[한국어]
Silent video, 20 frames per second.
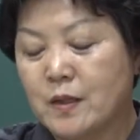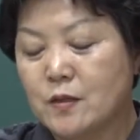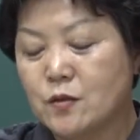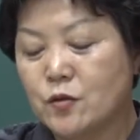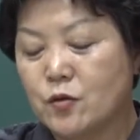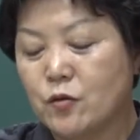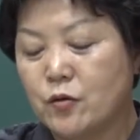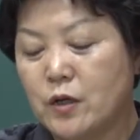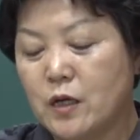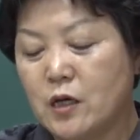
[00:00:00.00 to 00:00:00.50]

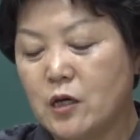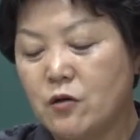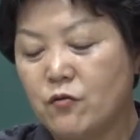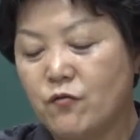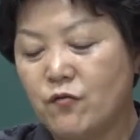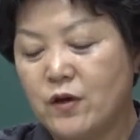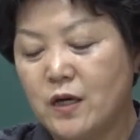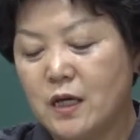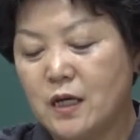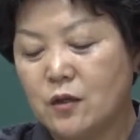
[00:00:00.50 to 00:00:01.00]
소위
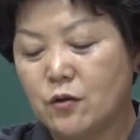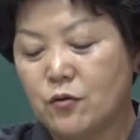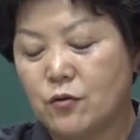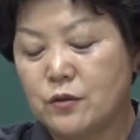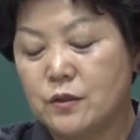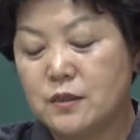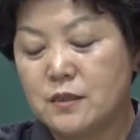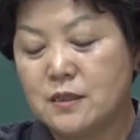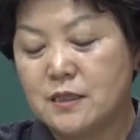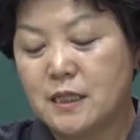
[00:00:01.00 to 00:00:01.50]
위
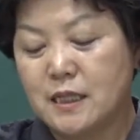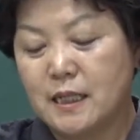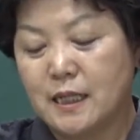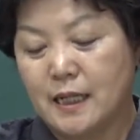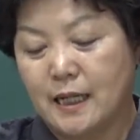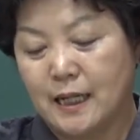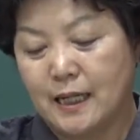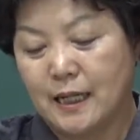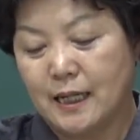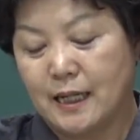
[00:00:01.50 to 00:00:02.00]
돈지
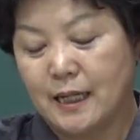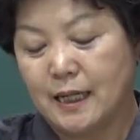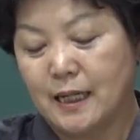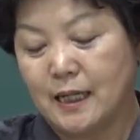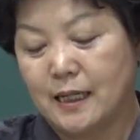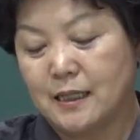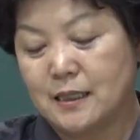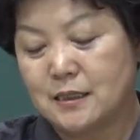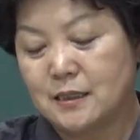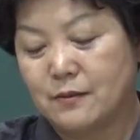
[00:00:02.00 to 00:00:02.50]

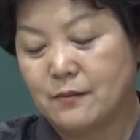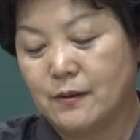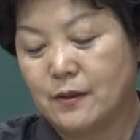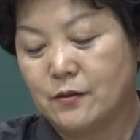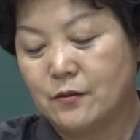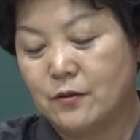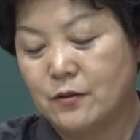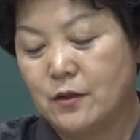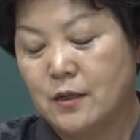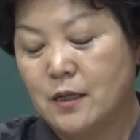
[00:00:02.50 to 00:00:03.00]
가야라 이것이
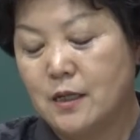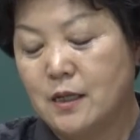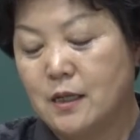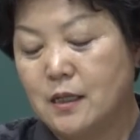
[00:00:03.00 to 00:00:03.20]
바로